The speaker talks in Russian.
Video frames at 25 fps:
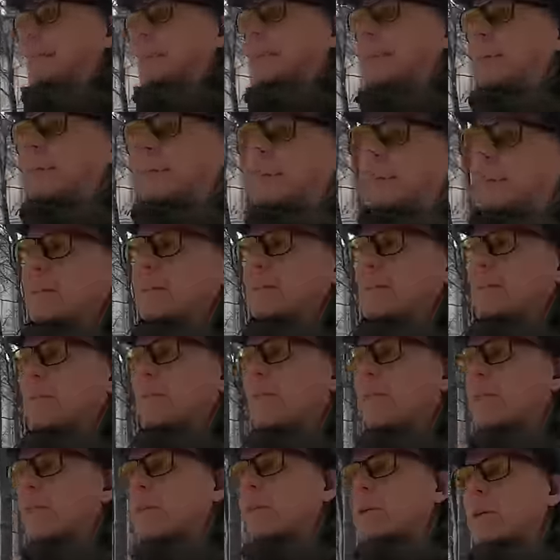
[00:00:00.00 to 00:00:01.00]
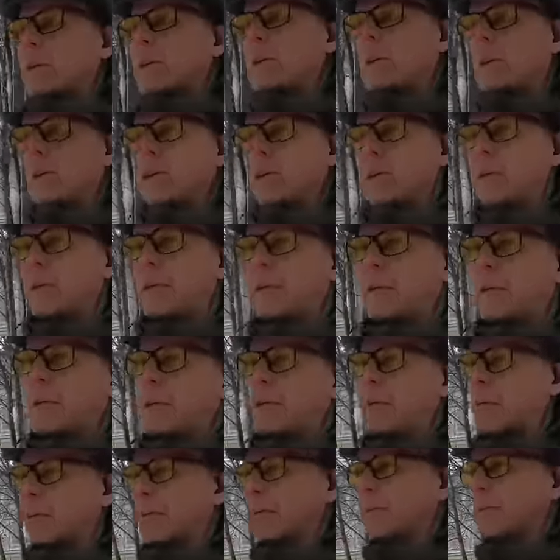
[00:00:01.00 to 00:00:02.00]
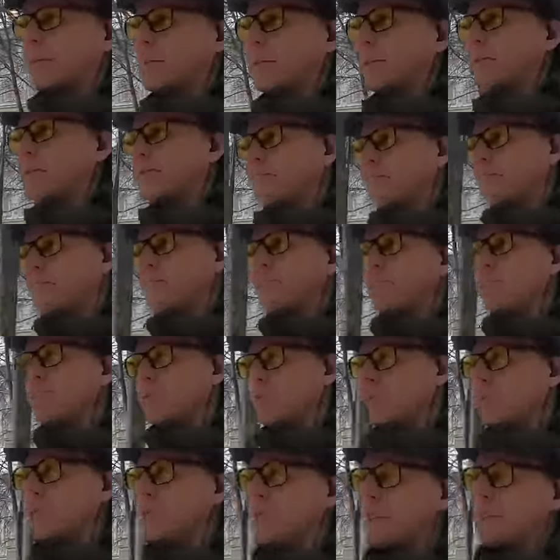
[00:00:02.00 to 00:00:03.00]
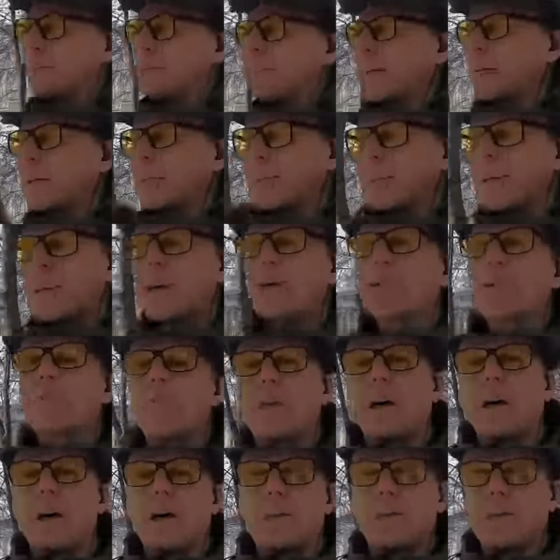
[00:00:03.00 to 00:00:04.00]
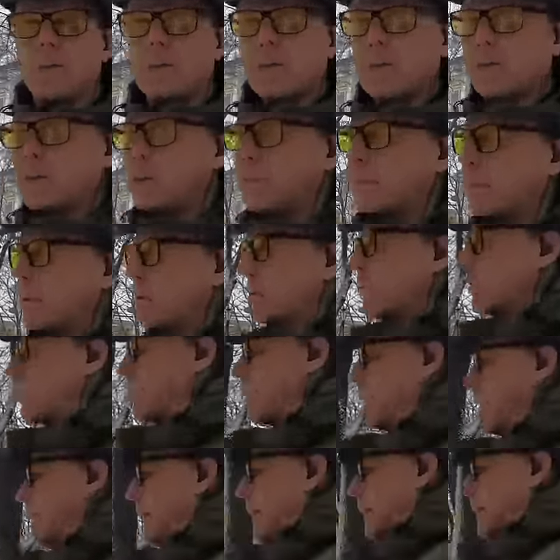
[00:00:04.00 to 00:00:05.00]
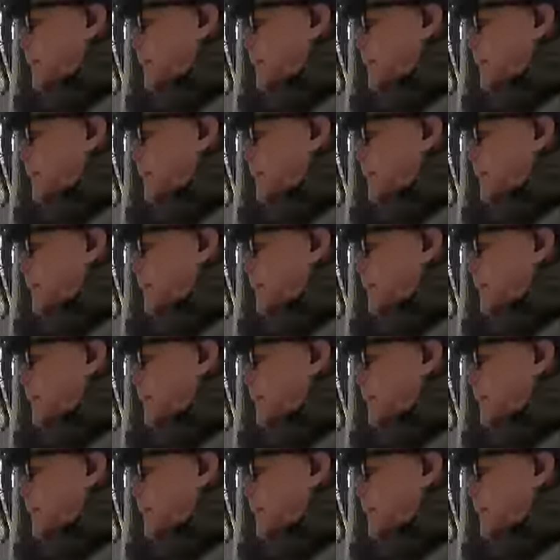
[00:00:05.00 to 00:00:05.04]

э, до сих пор э, несколько переживают, что Выборг, он